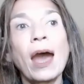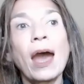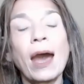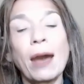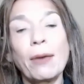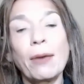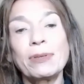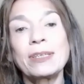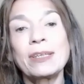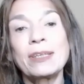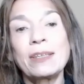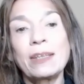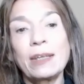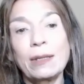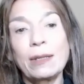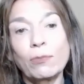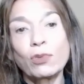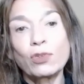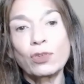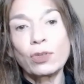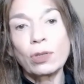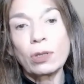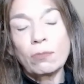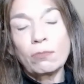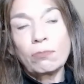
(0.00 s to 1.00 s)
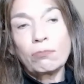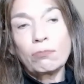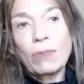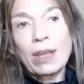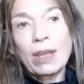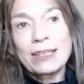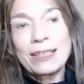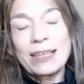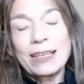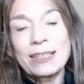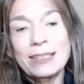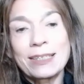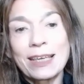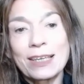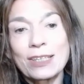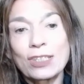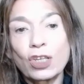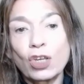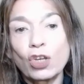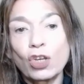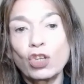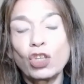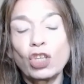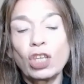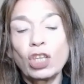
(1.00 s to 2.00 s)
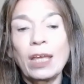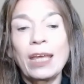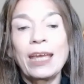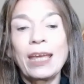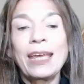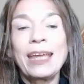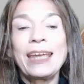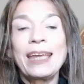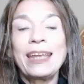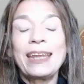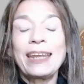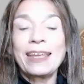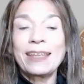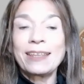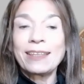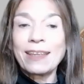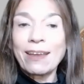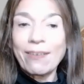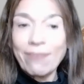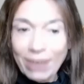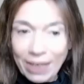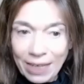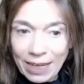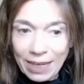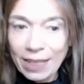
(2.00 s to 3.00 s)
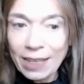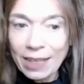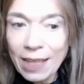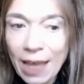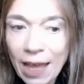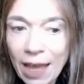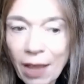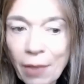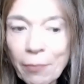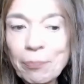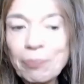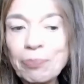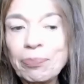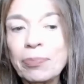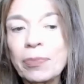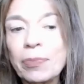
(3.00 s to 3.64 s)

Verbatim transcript: a veces tenemos una sensación de inestabilidad